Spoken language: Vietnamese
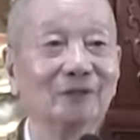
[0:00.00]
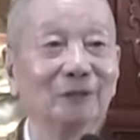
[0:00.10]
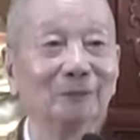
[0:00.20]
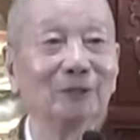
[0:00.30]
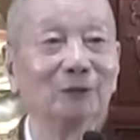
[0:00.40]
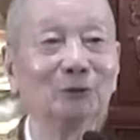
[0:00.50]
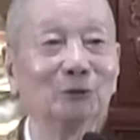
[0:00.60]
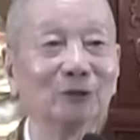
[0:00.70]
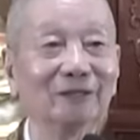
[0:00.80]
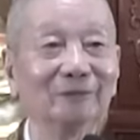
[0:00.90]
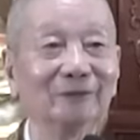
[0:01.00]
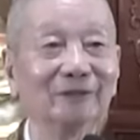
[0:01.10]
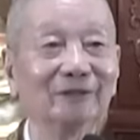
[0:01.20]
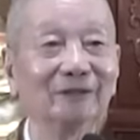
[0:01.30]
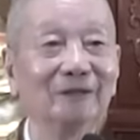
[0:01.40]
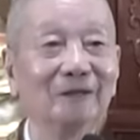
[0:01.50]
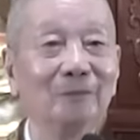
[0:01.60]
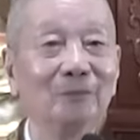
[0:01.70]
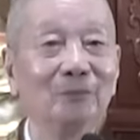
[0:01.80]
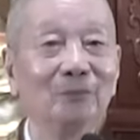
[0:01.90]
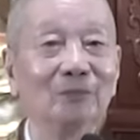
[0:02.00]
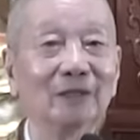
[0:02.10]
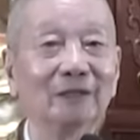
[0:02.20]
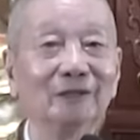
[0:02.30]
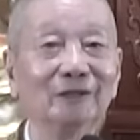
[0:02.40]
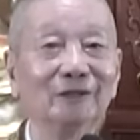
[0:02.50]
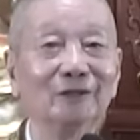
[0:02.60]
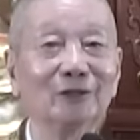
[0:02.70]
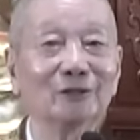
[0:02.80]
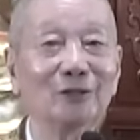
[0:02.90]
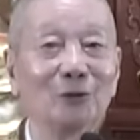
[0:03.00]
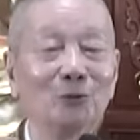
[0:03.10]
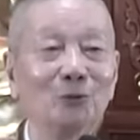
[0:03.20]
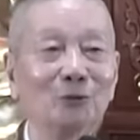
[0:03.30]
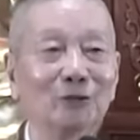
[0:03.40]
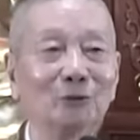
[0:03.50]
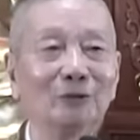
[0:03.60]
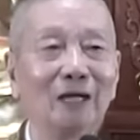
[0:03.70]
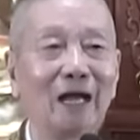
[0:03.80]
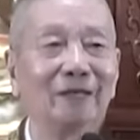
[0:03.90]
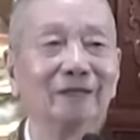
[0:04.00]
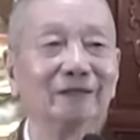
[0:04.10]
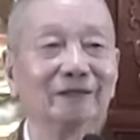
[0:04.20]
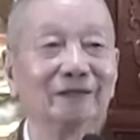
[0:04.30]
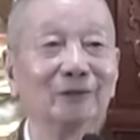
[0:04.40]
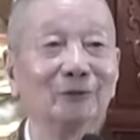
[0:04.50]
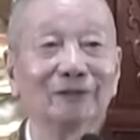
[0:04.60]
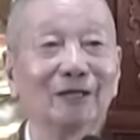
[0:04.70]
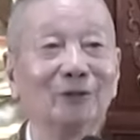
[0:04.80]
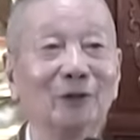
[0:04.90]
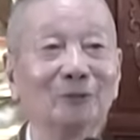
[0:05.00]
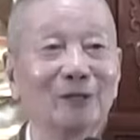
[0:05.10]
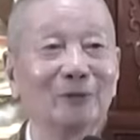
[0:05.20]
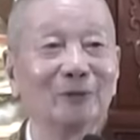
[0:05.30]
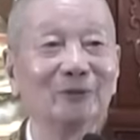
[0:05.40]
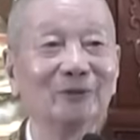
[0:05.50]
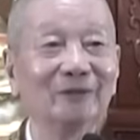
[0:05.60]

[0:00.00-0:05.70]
kinh nghiệm thầy tu thầy thấy mình ta nên người đó xấu xấu với ai ấy, chứ đối với thầy họ không xấu